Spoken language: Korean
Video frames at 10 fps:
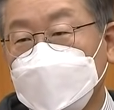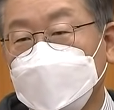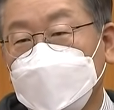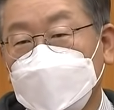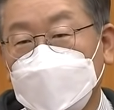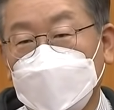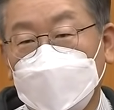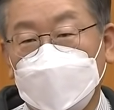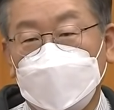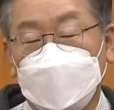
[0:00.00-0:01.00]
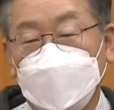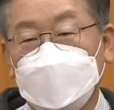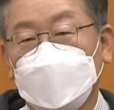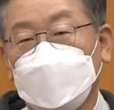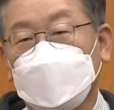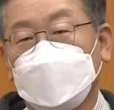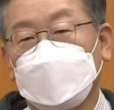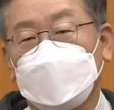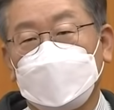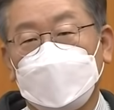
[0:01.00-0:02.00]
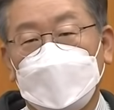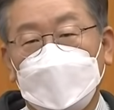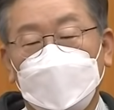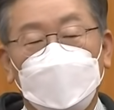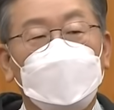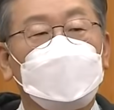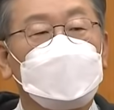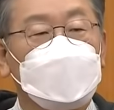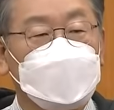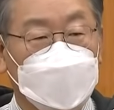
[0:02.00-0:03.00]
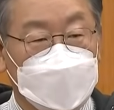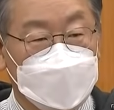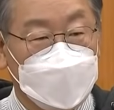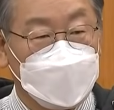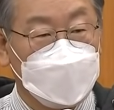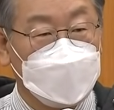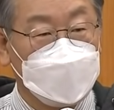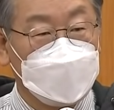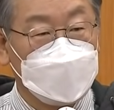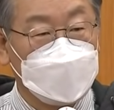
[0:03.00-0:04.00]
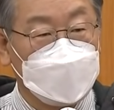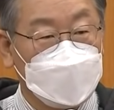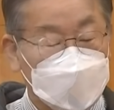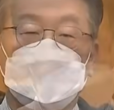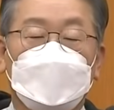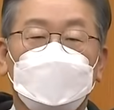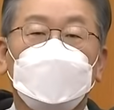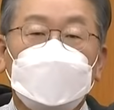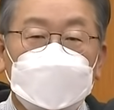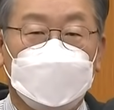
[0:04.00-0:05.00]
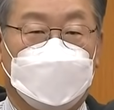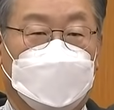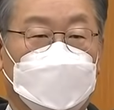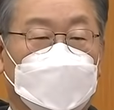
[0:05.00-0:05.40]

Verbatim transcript: 없애버리겠다, 폐지하겠다 이거는 위헌적 발언입니다. 위헌. 최저.